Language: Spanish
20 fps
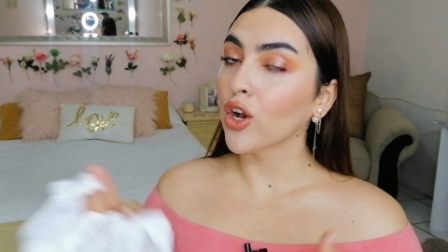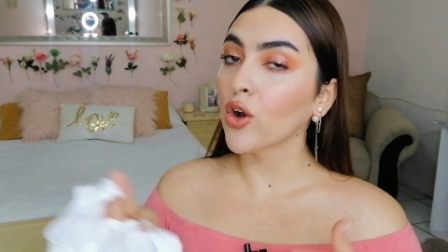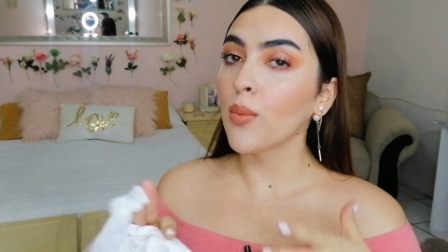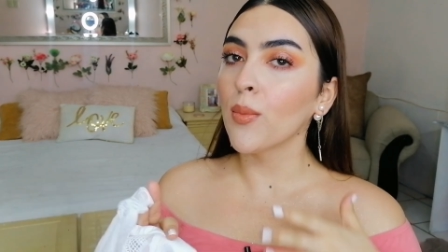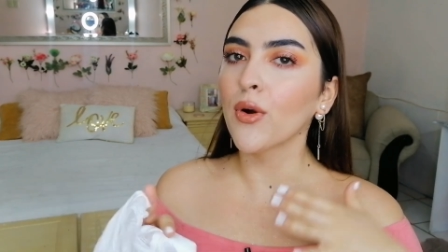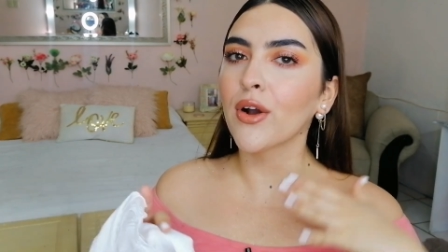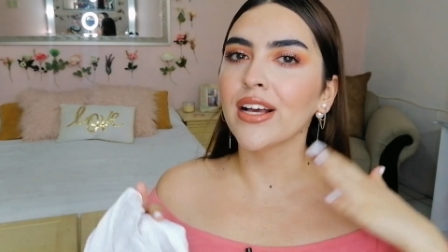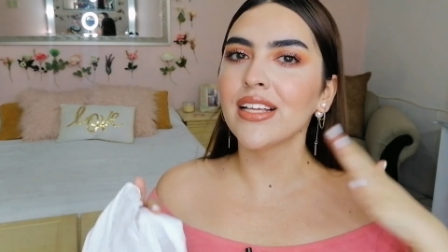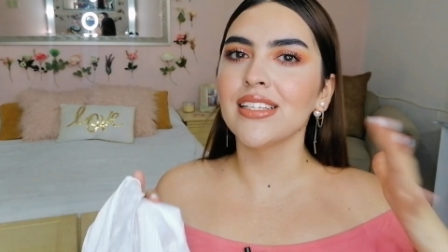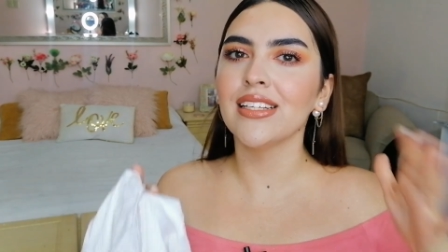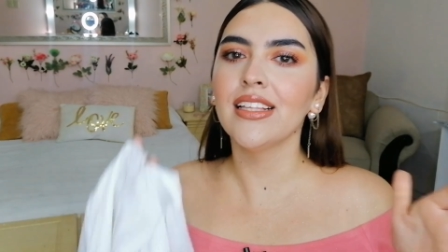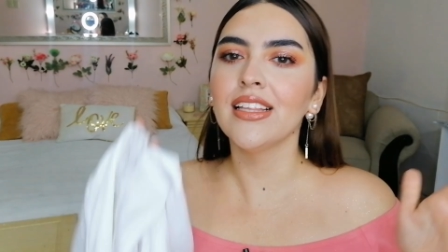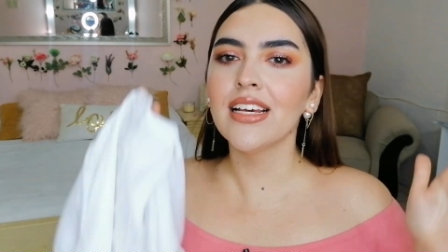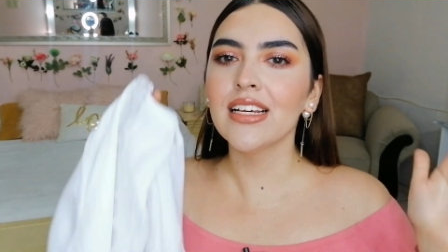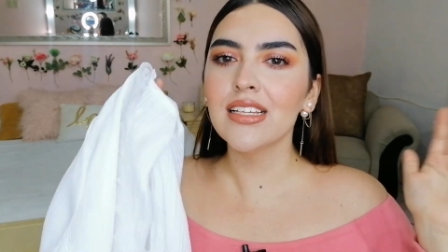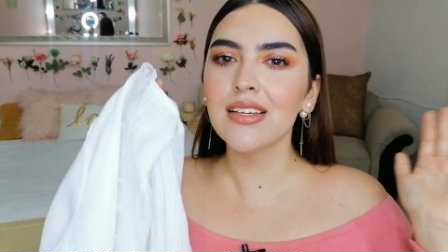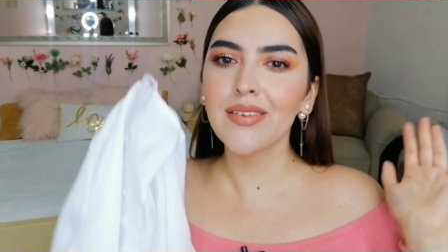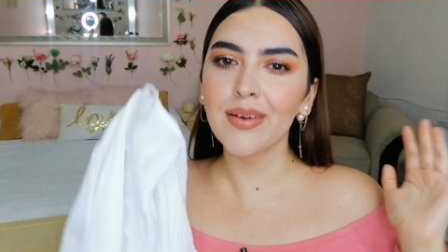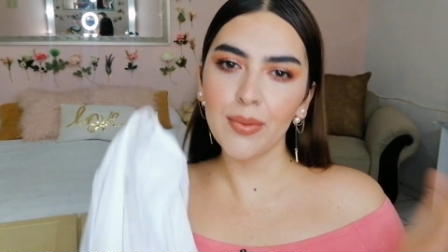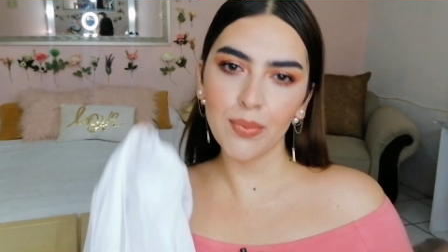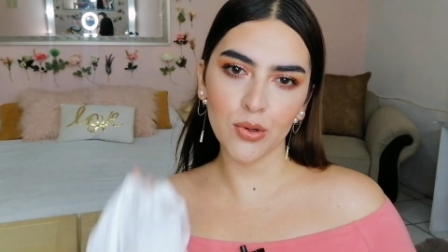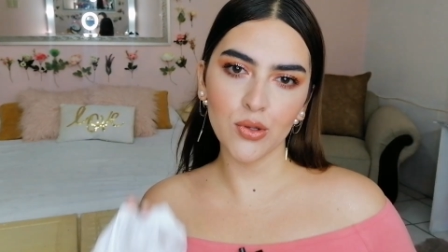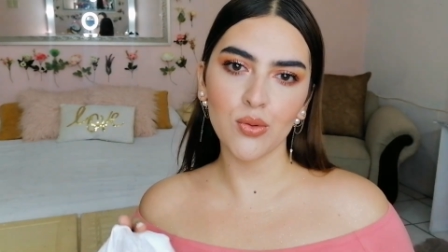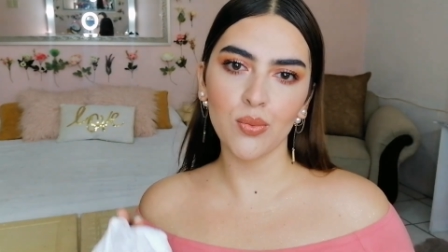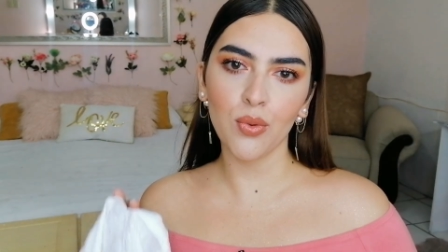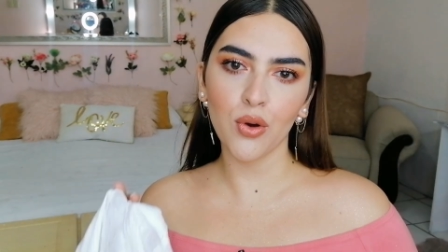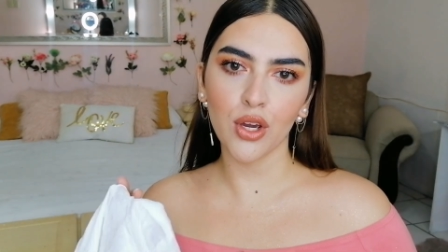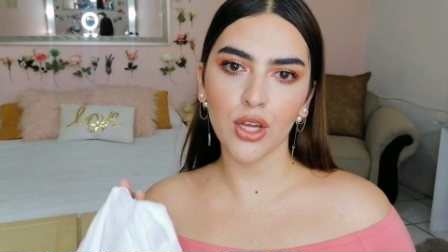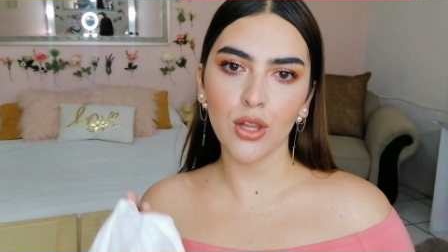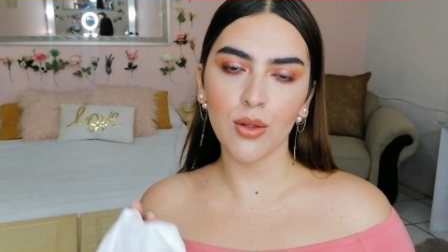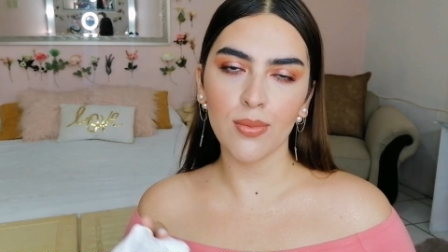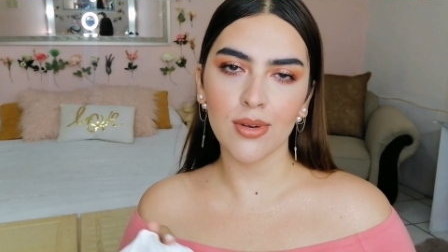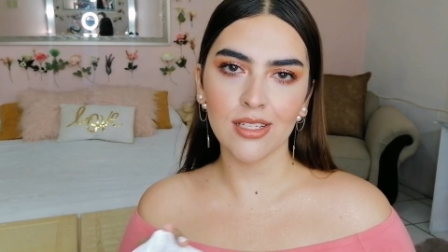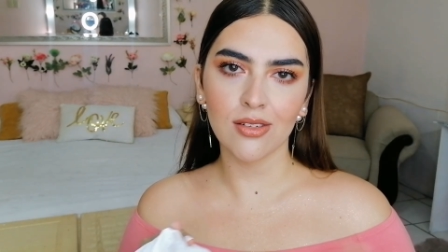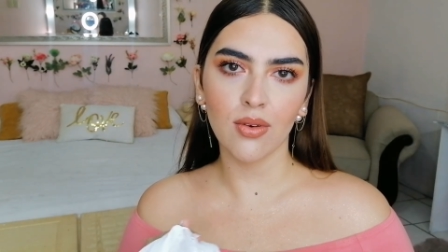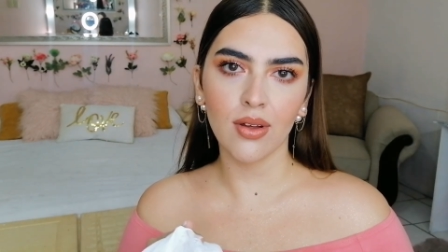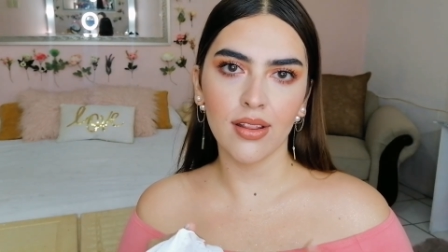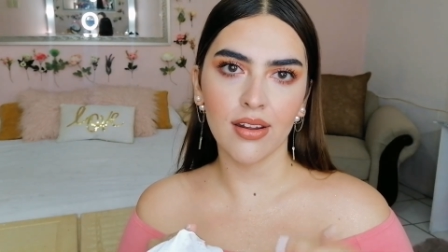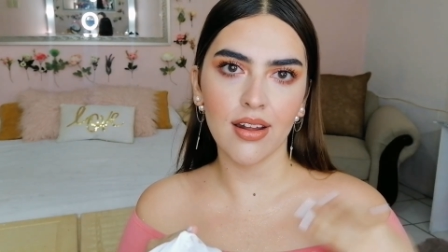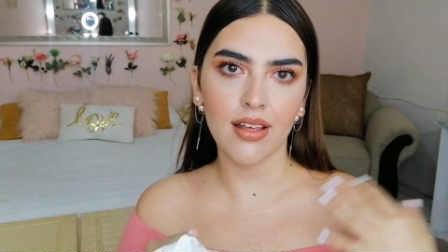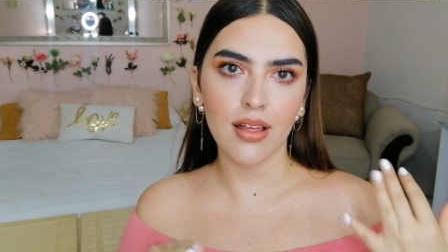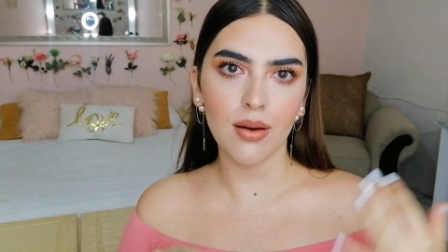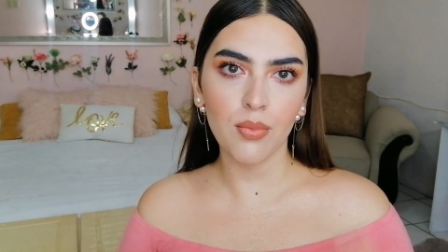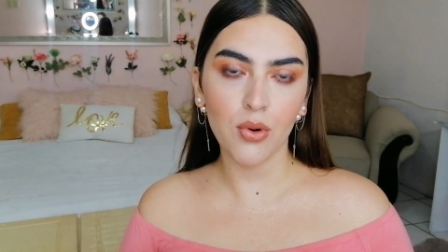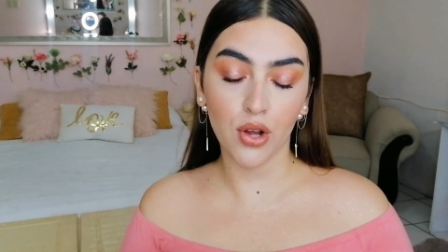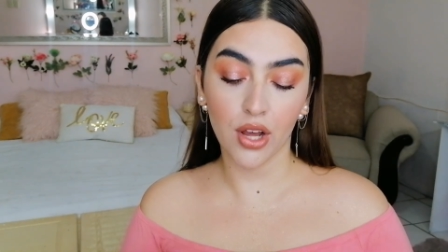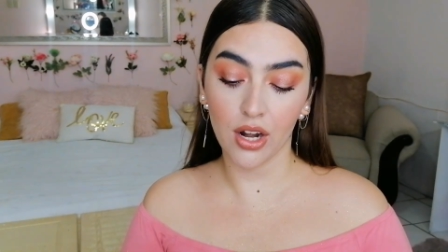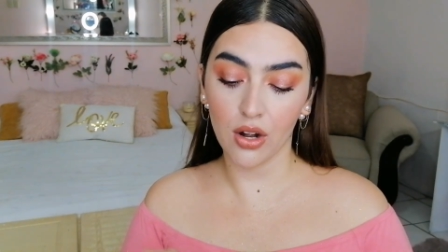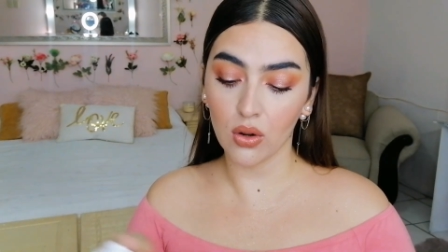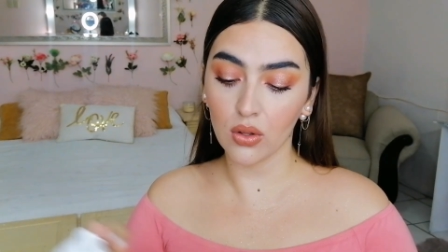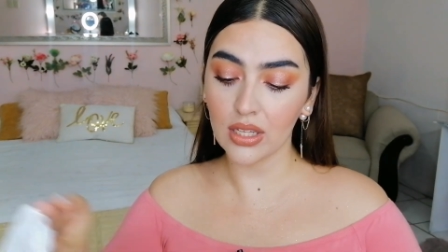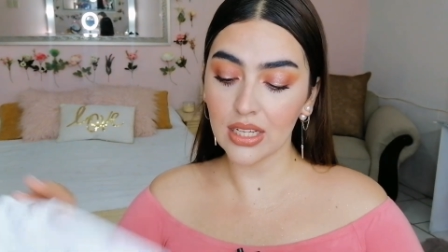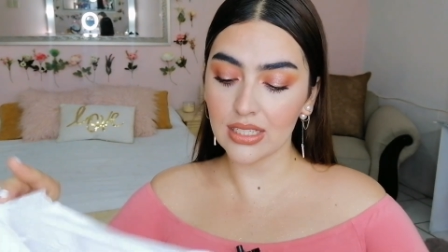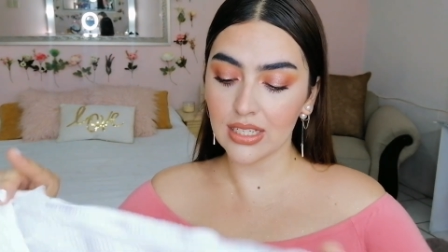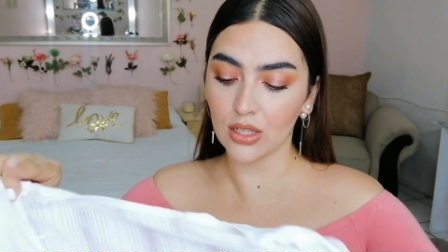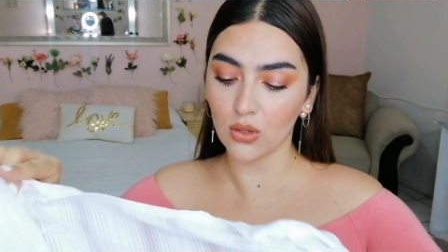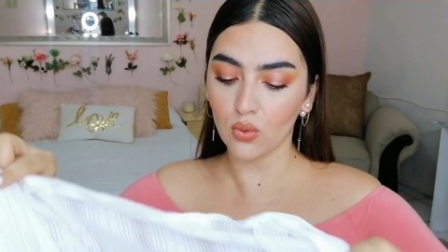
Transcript: como que sí te hace ver pues un poquito más cuadrada porque no te